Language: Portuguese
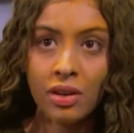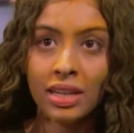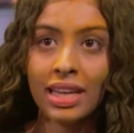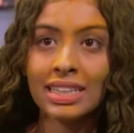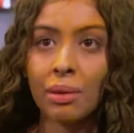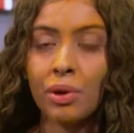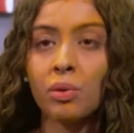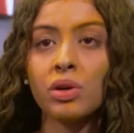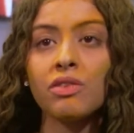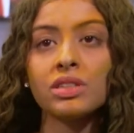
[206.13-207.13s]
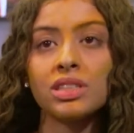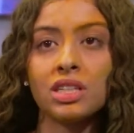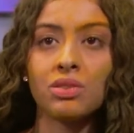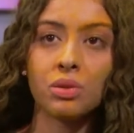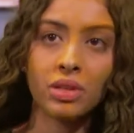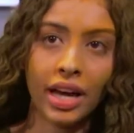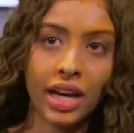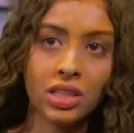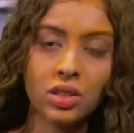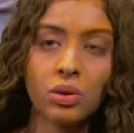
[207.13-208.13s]
Você tem que saber o que você tem
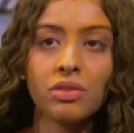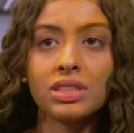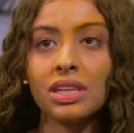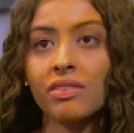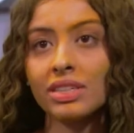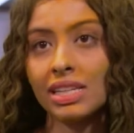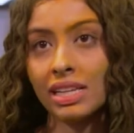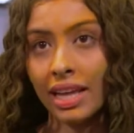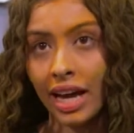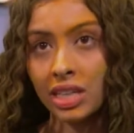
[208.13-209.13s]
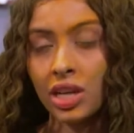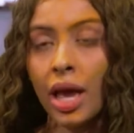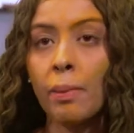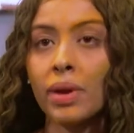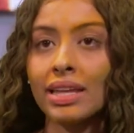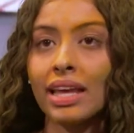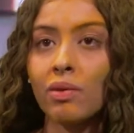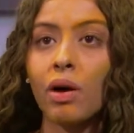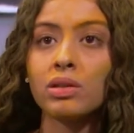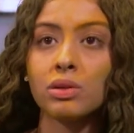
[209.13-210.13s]
dificuldade, o que você tem facilidade, para
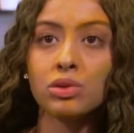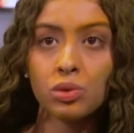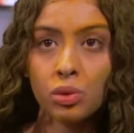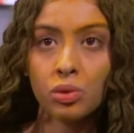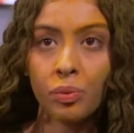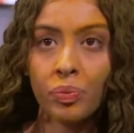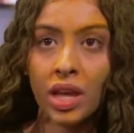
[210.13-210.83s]
adequar o seu estudo.